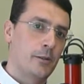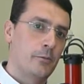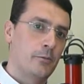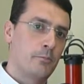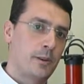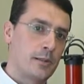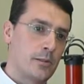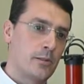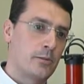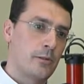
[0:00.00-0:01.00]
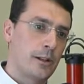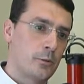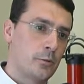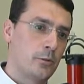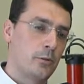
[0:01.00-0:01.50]
un prezioso
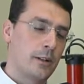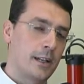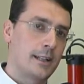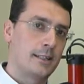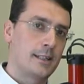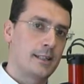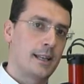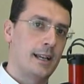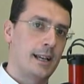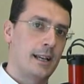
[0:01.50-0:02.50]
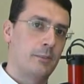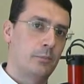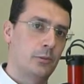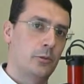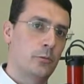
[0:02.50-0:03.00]
aiuto che ci sta
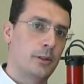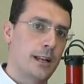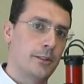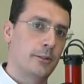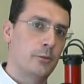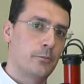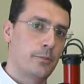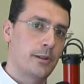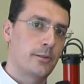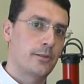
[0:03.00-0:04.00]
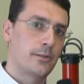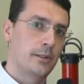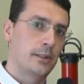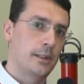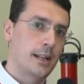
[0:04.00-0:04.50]
appunto guidando in un percorso
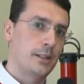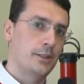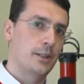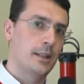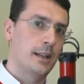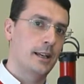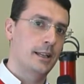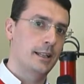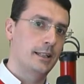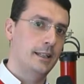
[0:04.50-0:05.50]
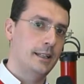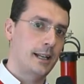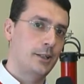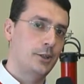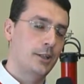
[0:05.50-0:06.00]
di rinascita e di
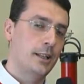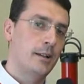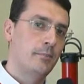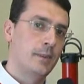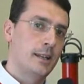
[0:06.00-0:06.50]
crescita